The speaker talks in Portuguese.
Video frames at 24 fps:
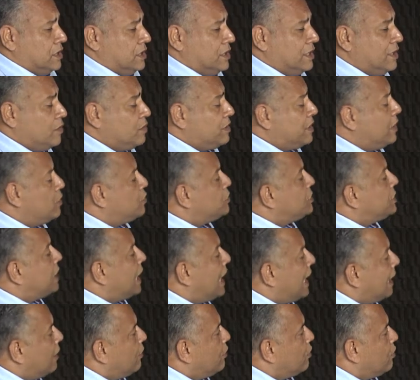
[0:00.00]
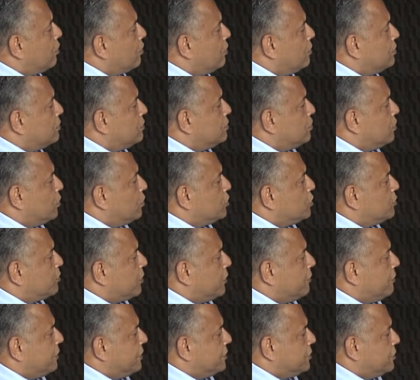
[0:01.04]
de não ter o diálogo com, com os
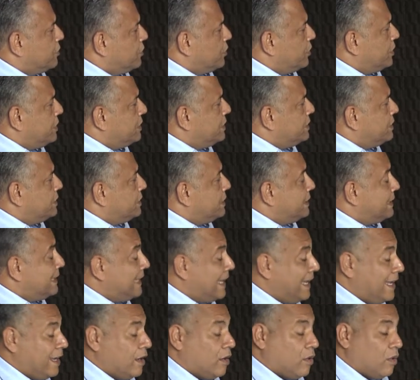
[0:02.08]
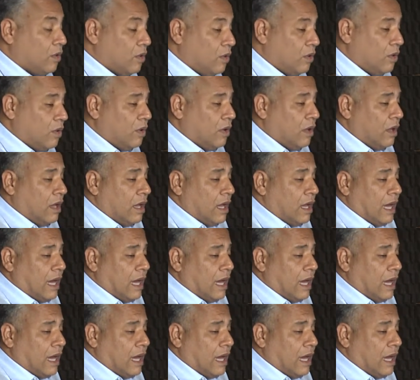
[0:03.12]
professores nem com